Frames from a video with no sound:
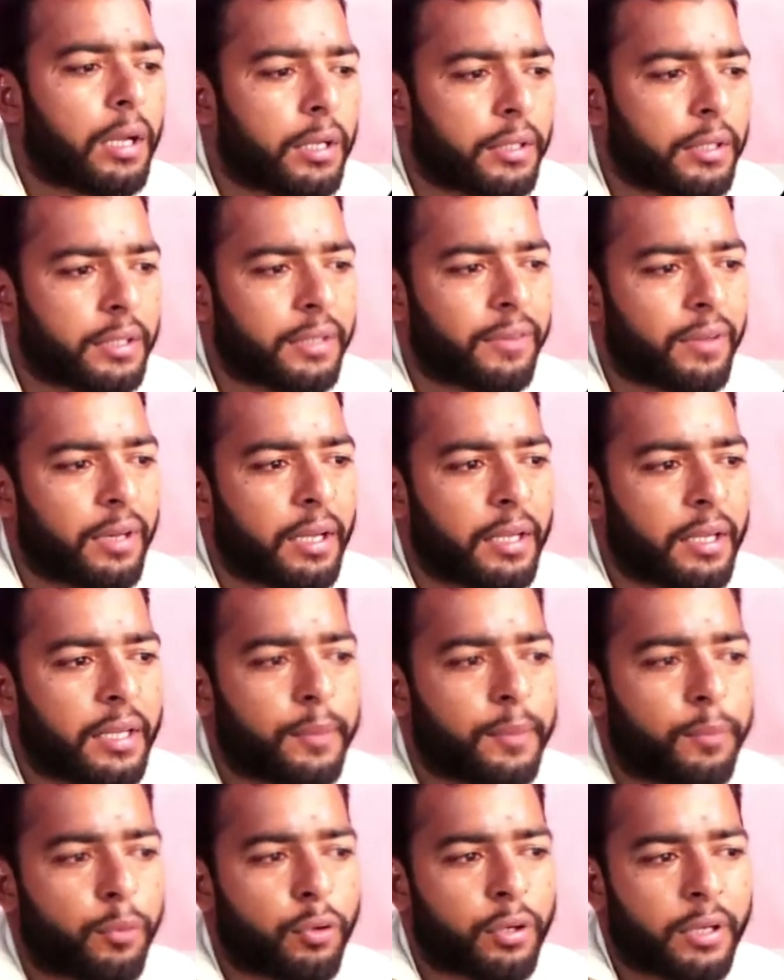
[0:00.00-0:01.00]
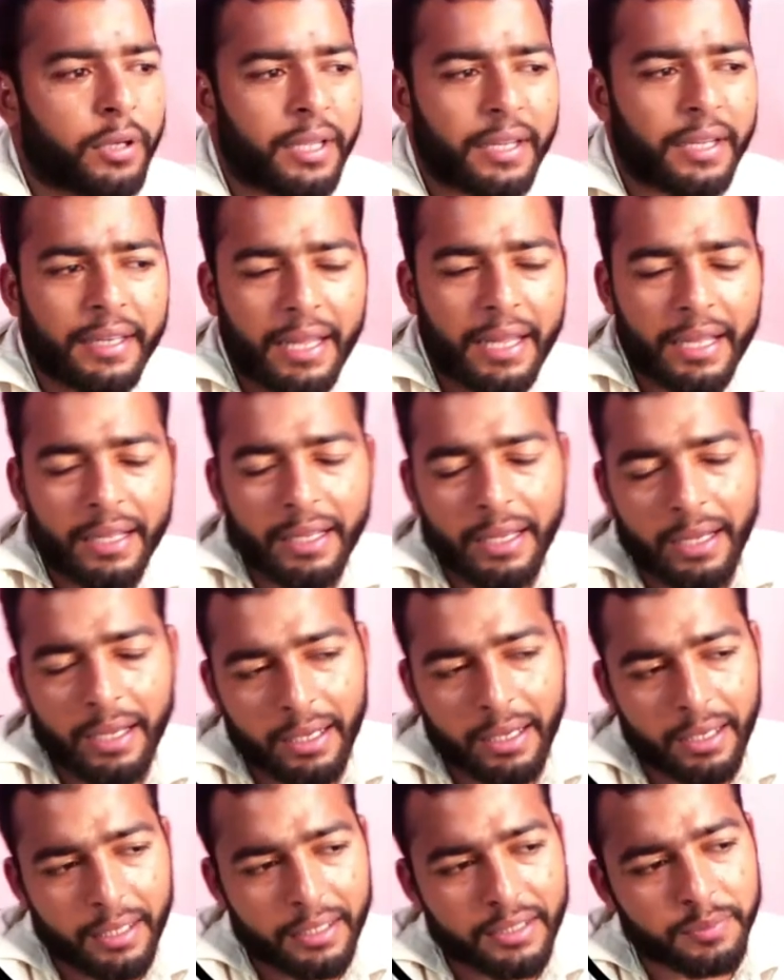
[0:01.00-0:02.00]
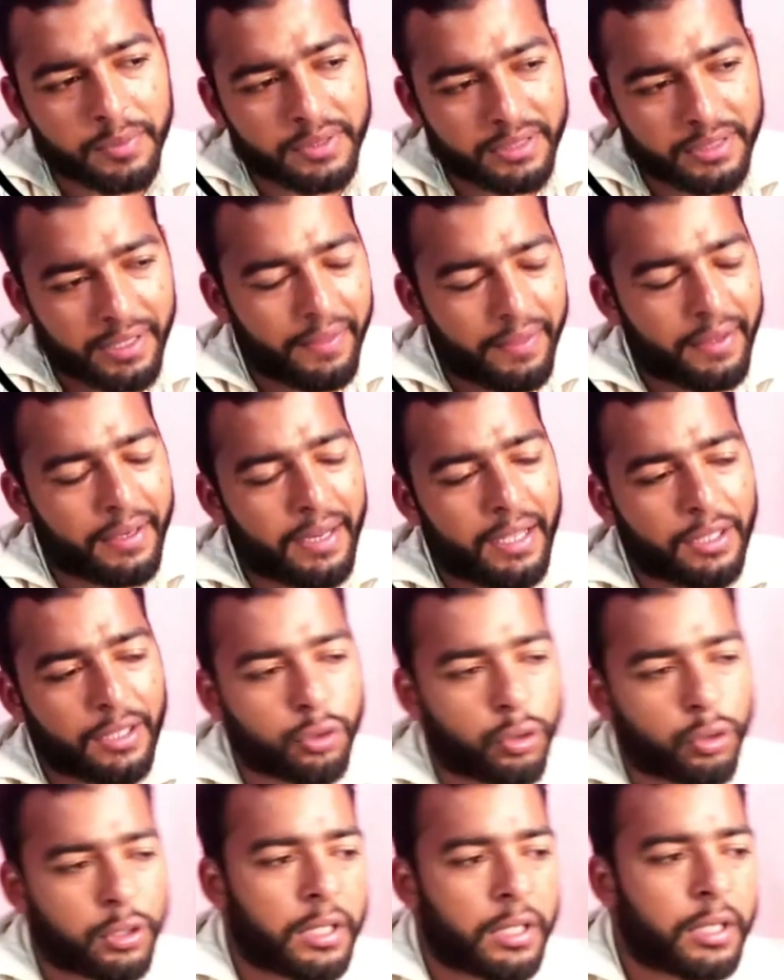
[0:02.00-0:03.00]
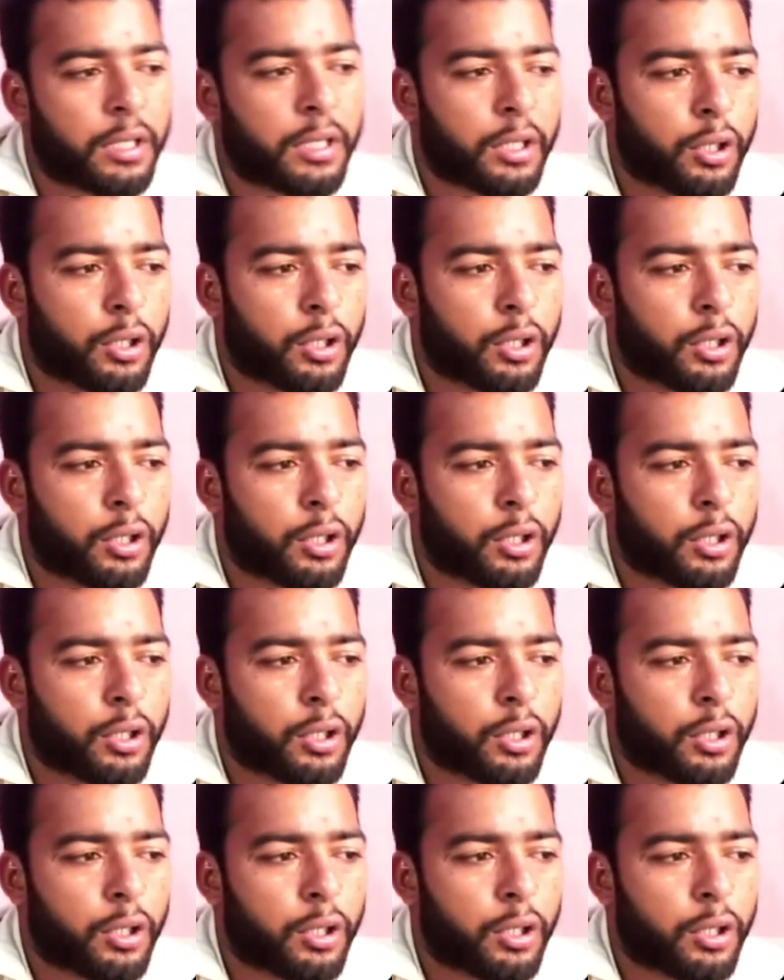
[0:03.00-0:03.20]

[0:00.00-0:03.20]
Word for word: ये वाला इनपुट एक ही टैग है अगर इसमें ज़्यादा टैग्स होते